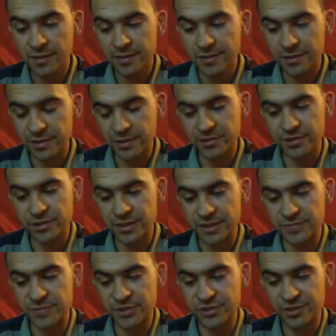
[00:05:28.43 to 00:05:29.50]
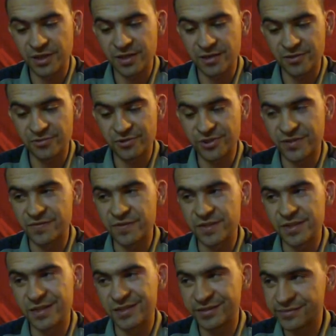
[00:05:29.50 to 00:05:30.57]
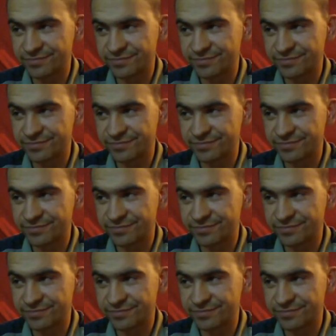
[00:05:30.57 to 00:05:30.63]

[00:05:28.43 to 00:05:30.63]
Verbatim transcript: Конечно, есть мечта хорошая взять